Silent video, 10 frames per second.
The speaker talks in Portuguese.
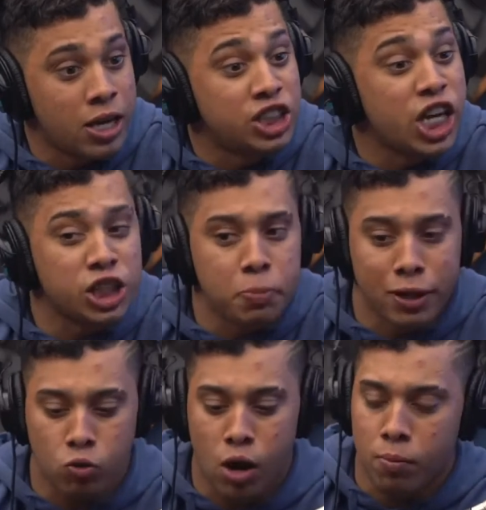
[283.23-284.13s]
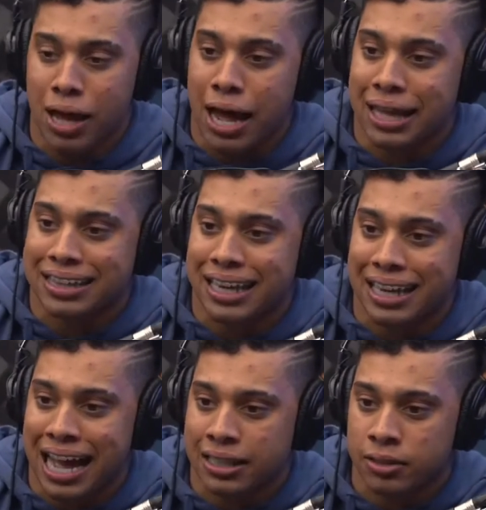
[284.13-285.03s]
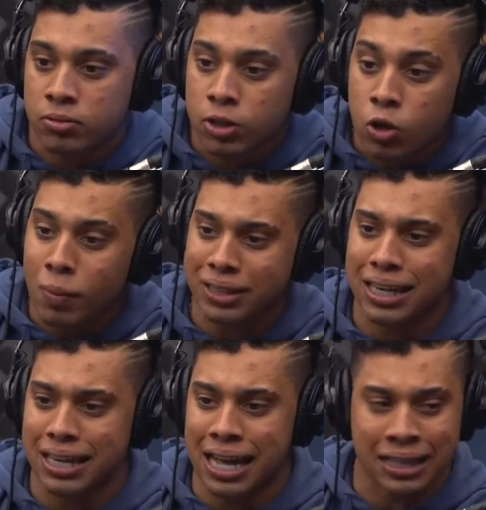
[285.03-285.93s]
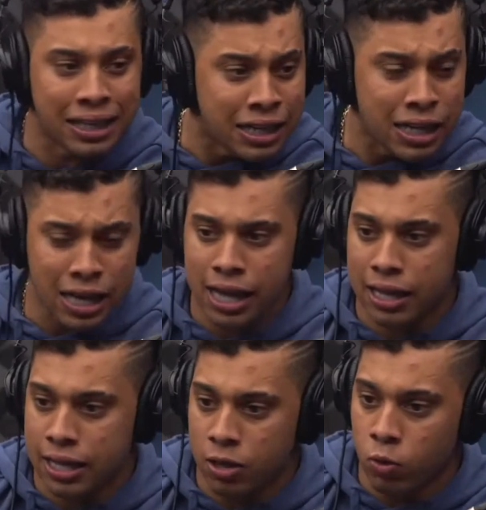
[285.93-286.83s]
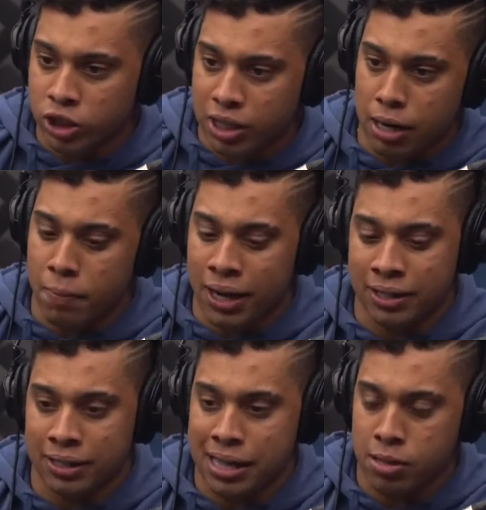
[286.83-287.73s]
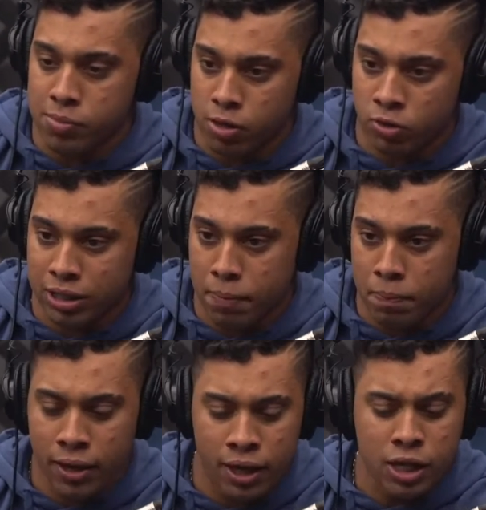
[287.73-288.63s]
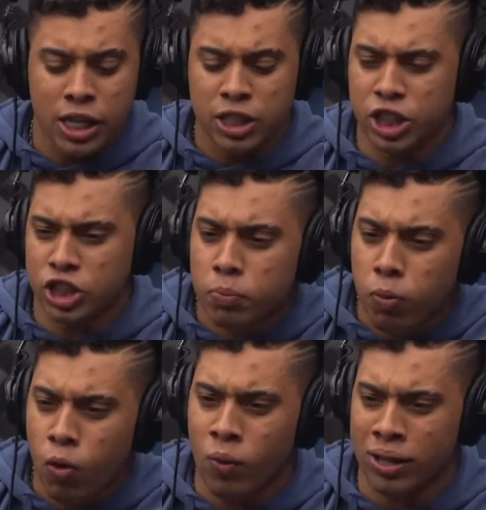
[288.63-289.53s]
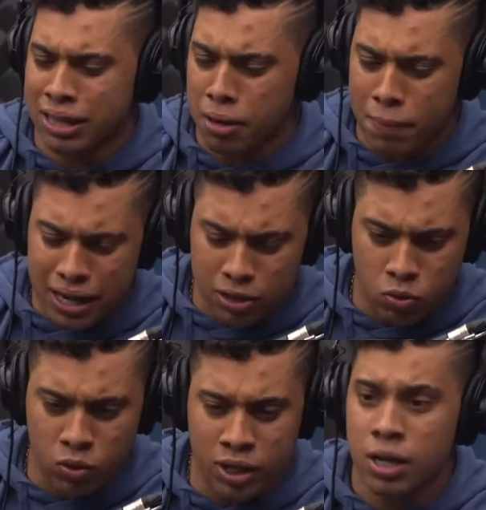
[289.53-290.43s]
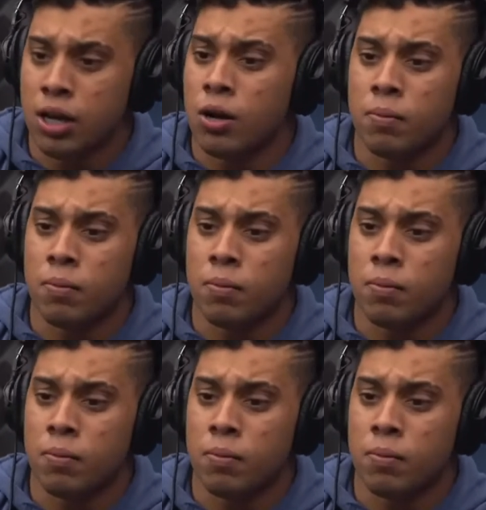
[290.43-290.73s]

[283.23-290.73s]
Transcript: Desrespeitou a, a, a delegada uma delegada é, que hoje trabalha na 12ª DP, gente boa, trabalhadora.